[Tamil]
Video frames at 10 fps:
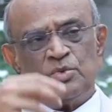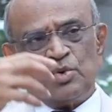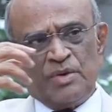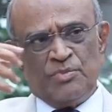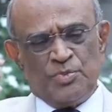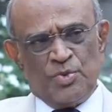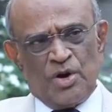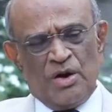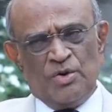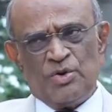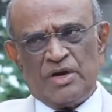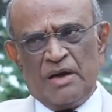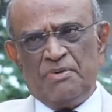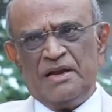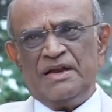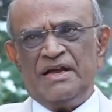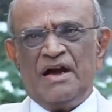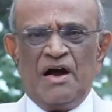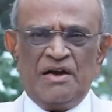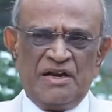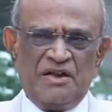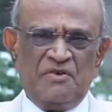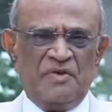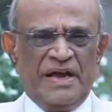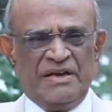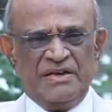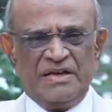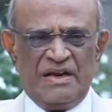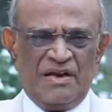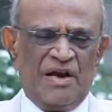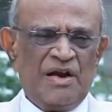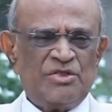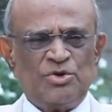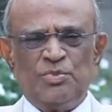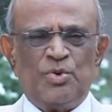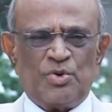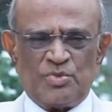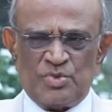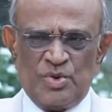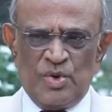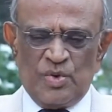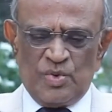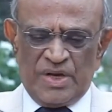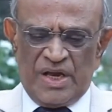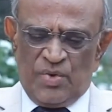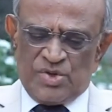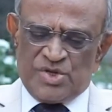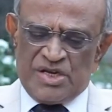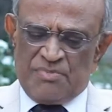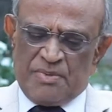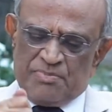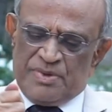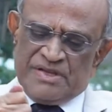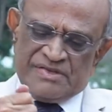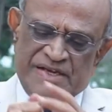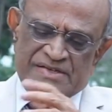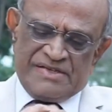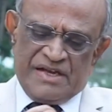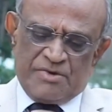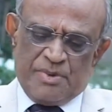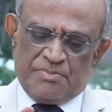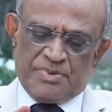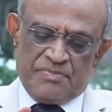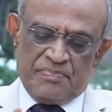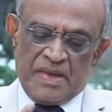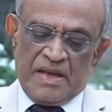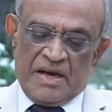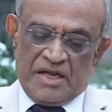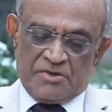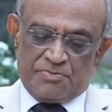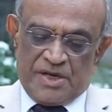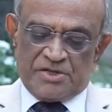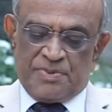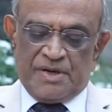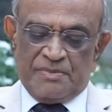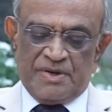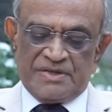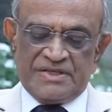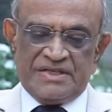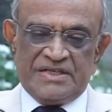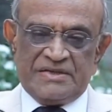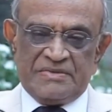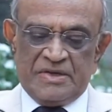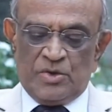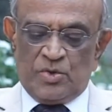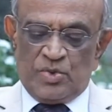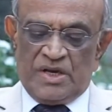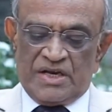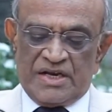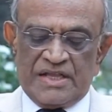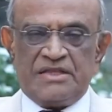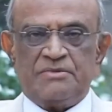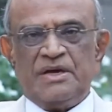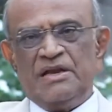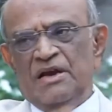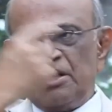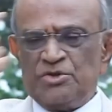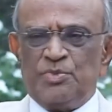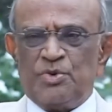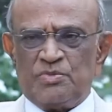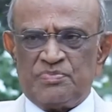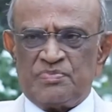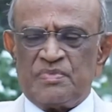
உடம்பு போகிறாங்க கேப்பிலரி ஆட்ரி வெயின் எல்லா இடத்துக்கும் போகணும் ஒரே ஒரு சின்ன பம்பு இந்த சைஸ் தான் இருக்குது பம்பு அது ப்ரெஸ் பண்ணும் பொழுது உள்ளே இருக்க ரத்தம் எல்லா இடத்துக்கும் போகணும்